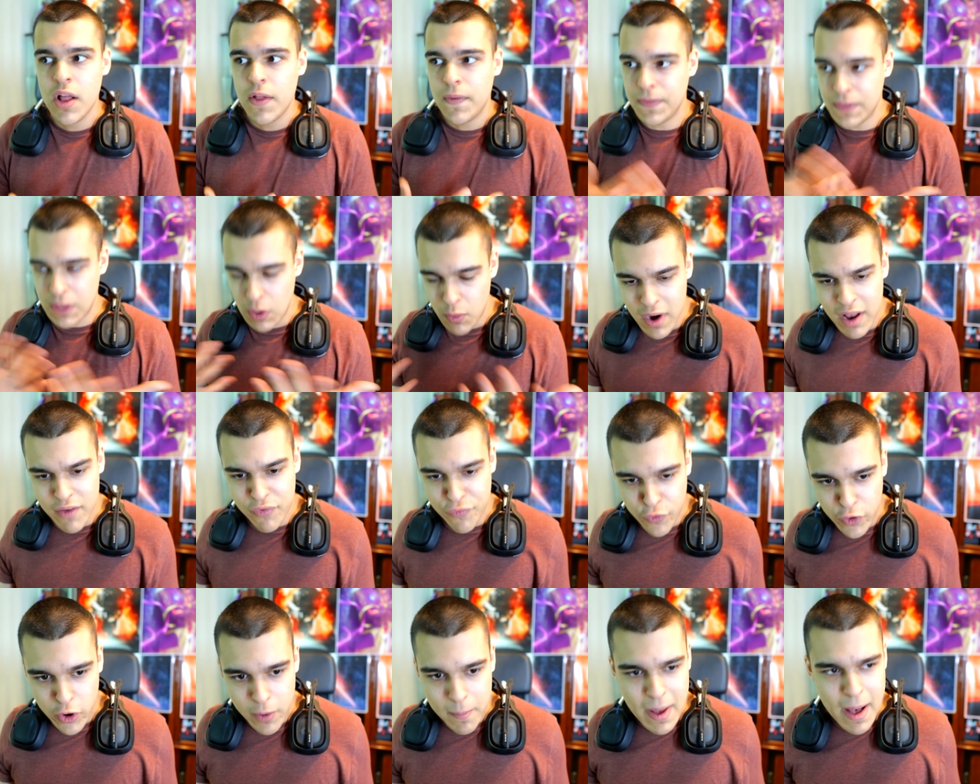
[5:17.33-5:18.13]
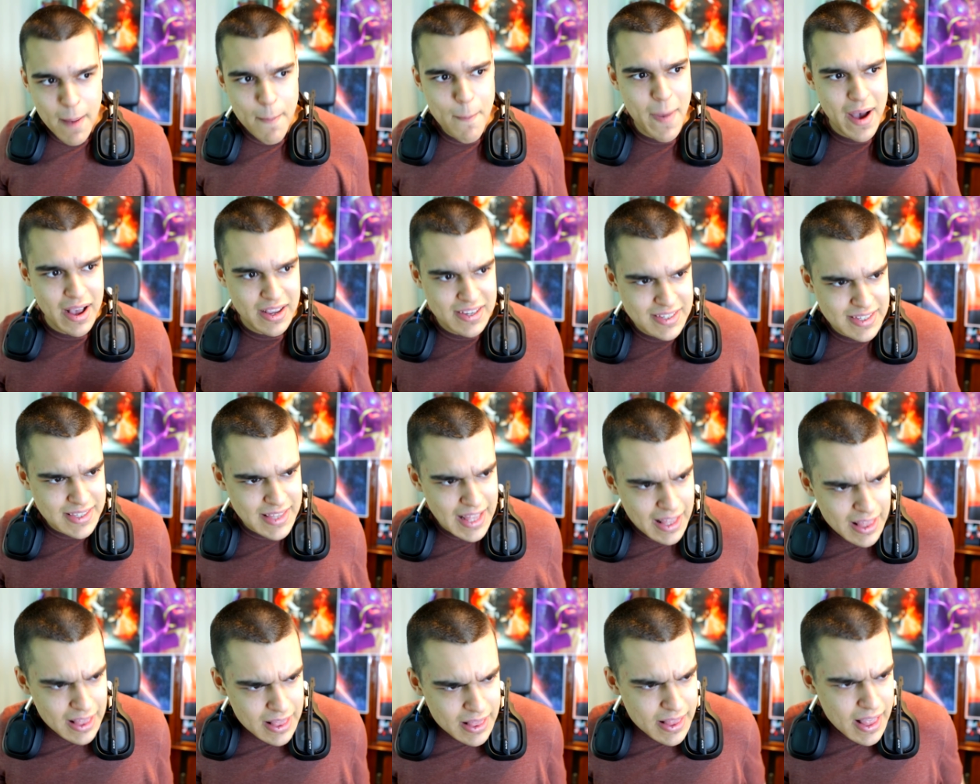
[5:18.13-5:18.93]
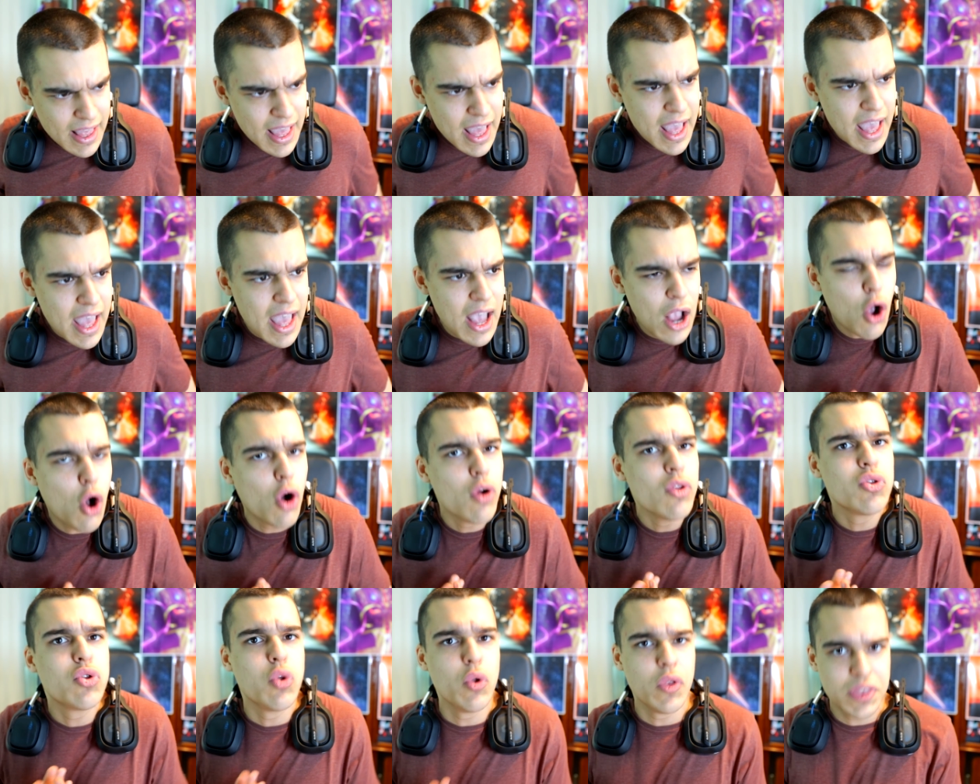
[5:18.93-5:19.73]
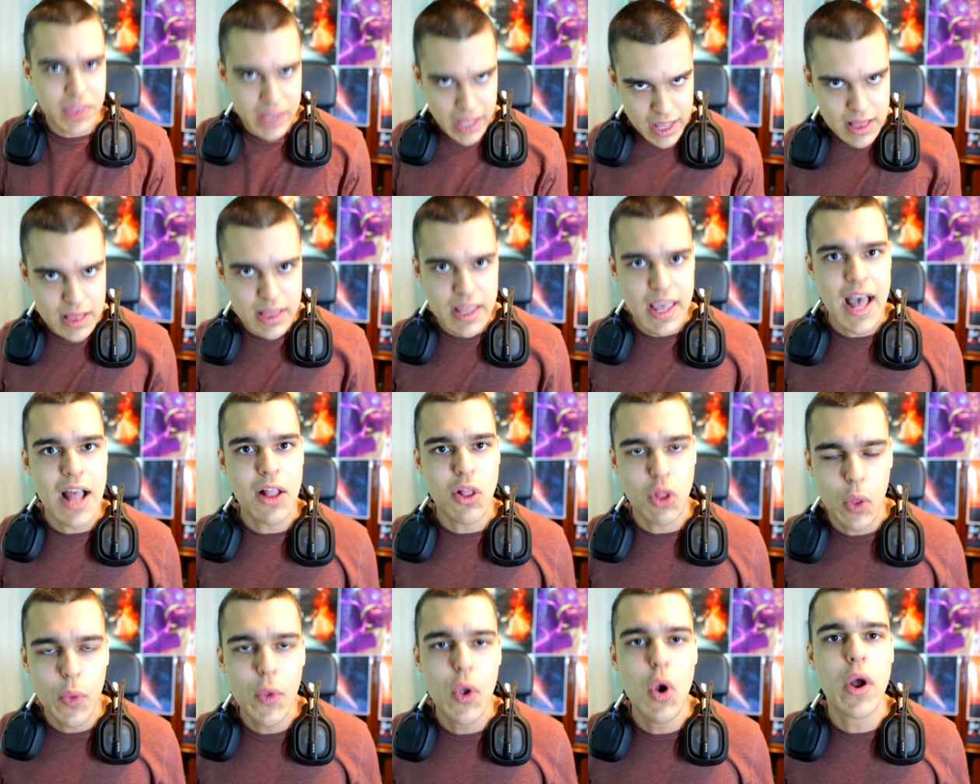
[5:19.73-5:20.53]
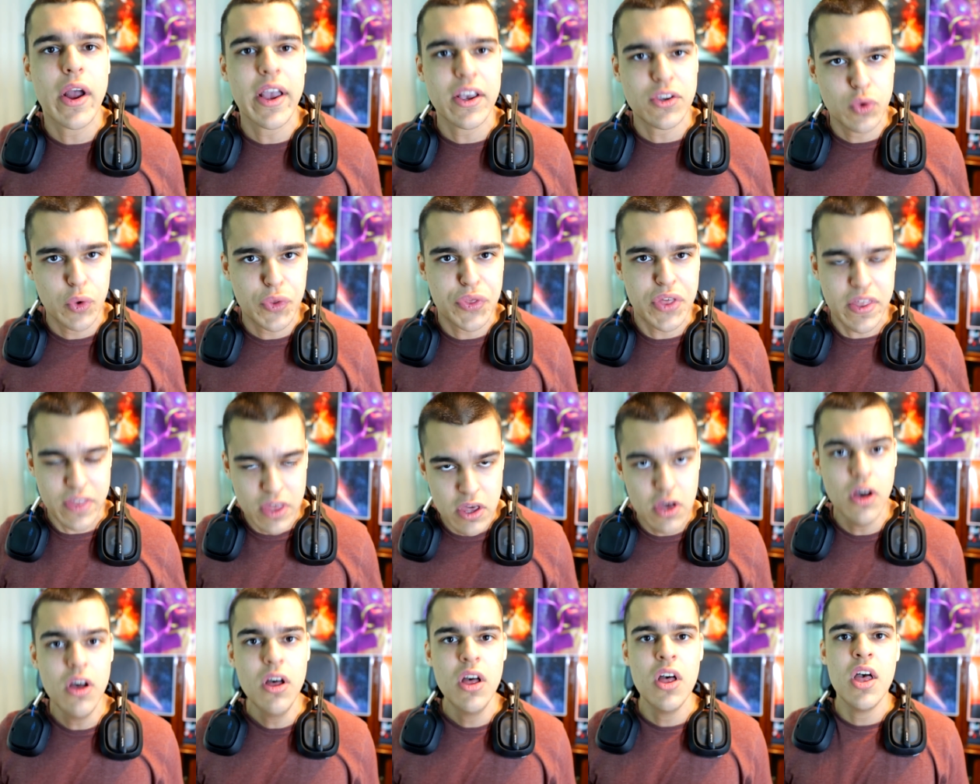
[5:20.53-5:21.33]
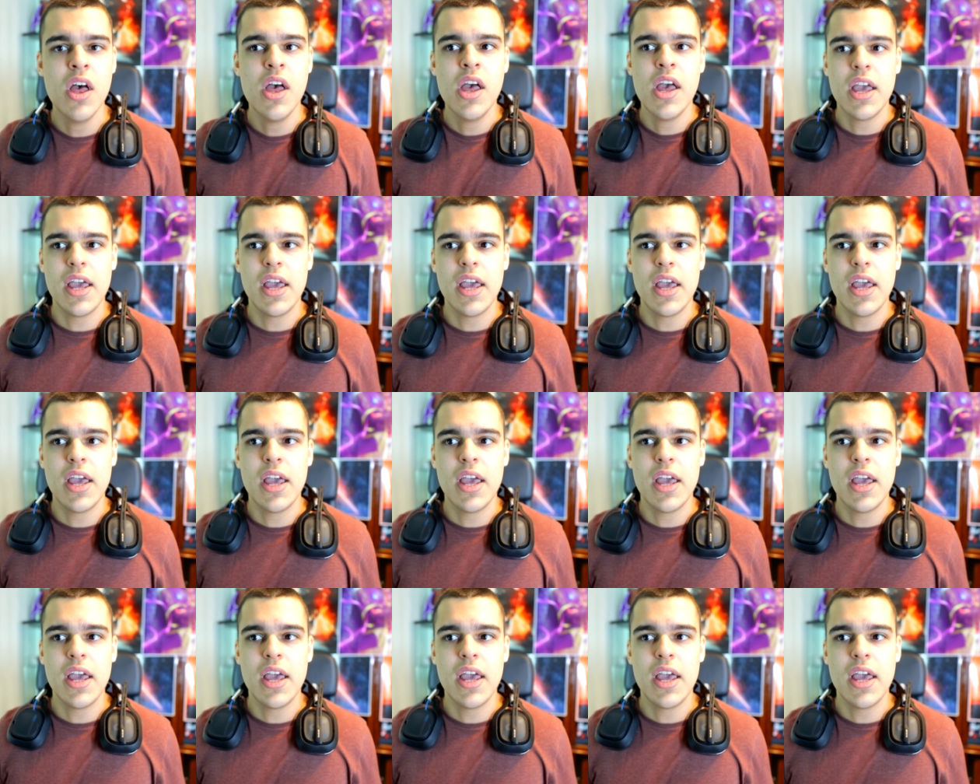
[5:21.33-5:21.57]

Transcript: de una forma bastante contundente a todo lo que sucedió